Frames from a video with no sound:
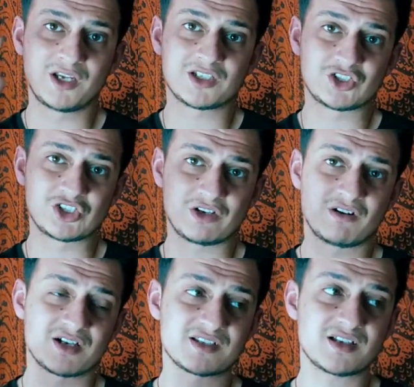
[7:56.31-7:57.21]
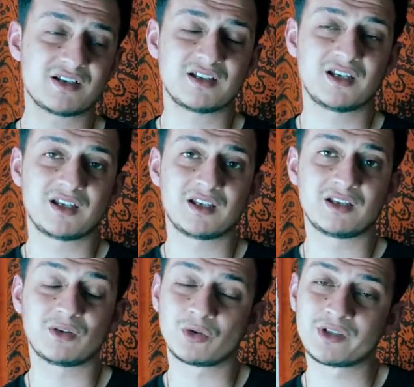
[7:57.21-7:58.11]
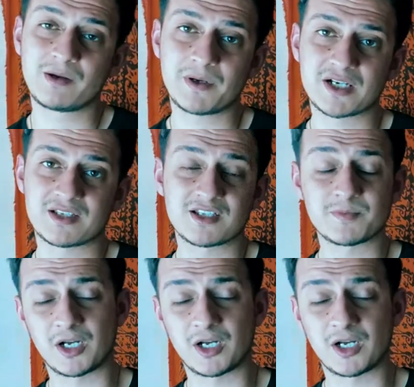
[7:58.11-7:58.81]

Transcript: şişe varsa e, ona yaparsanız